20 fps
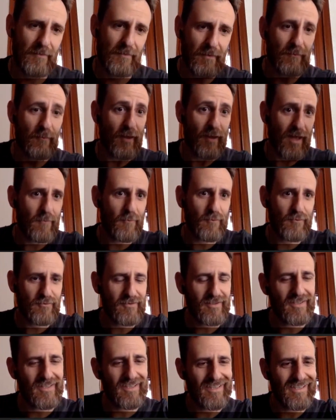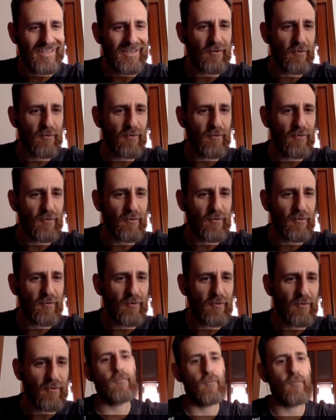podamos eh, irnos fuera
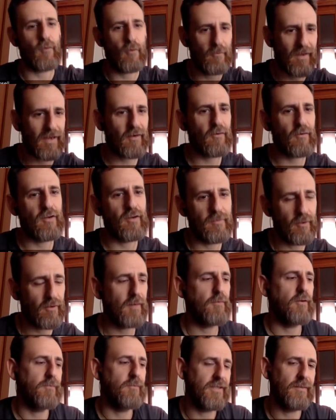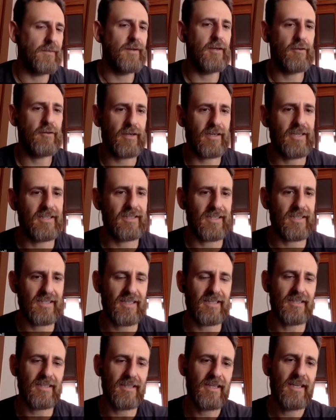para formarnos y mejorar, pero también creo que es
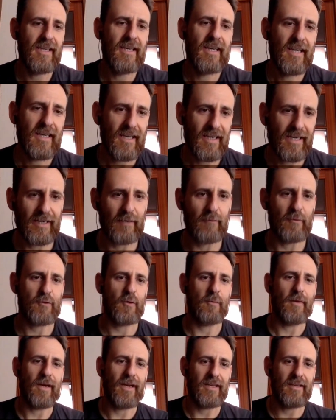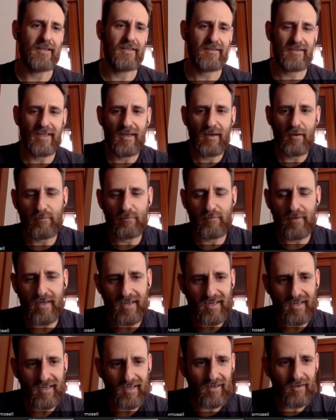interesante eh, que nuestro país tenga
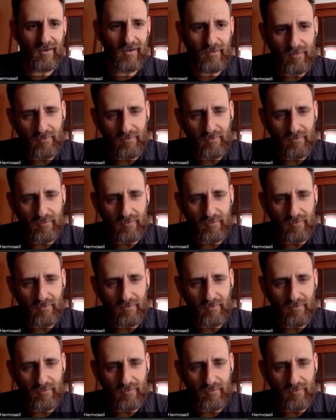una,